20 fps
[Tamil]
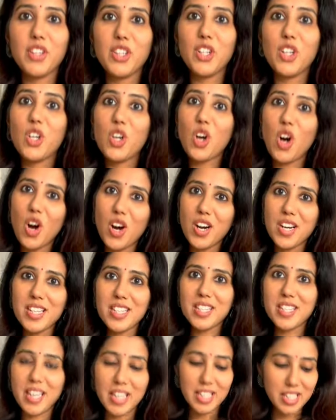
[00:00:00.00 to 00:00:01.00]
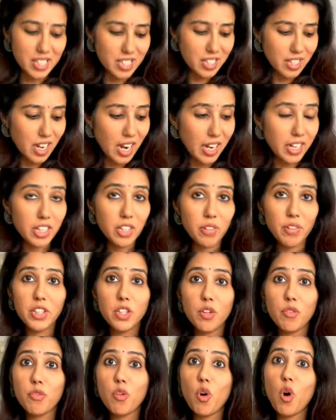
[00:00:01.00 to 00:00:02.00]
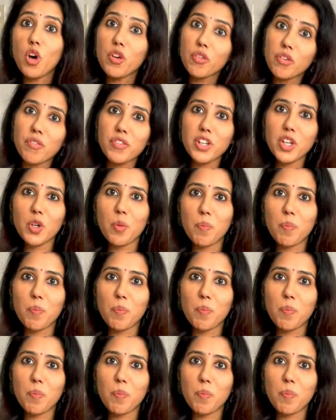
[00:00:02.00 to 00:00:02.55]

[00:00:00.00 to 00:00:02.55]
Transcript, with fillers: வந்து கார்ட் செட்ஸ் அண்ட் இது வந்து ஃபோர் ஃபிஃப்டி